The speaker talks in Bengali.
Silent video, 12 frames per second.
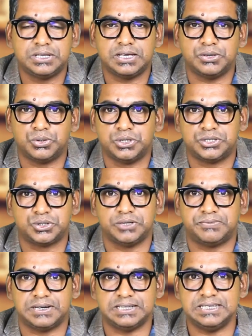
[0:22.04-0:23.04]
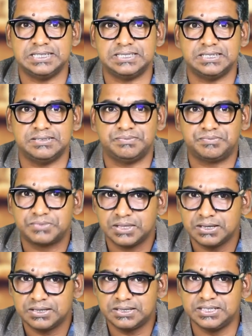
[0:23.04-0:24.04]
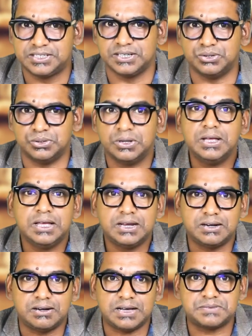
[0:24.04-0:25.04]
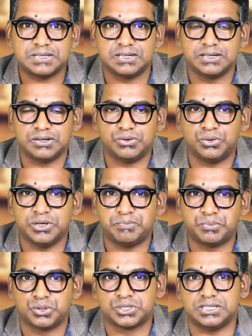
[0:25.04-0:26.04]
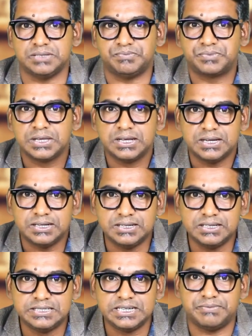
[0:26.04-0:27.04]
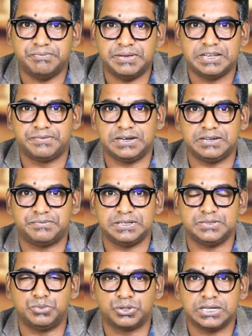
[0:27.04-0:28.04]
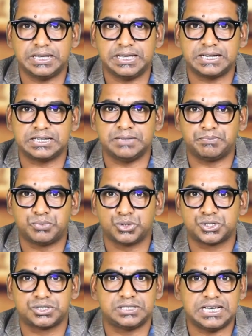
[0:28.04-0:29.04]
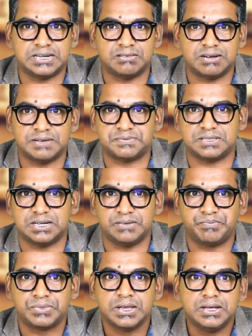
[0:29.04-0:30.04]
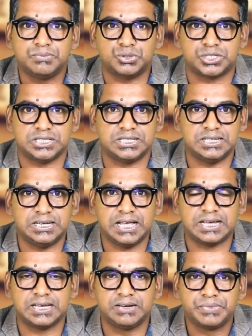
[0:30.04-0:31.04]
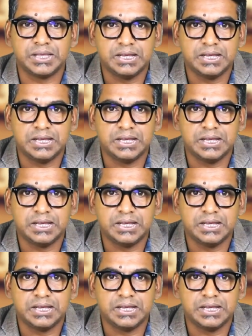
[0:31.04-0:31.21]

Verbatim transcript: দুনিয়ায় হইচই ফেলে দিয়েছেন কি ছিল রাফসানের ওই পোস্টে নিজের ভেরিফাইড ফেসবুকে একটি পোস্ট দেন রাফসান পোস্টে তিনি লেখেন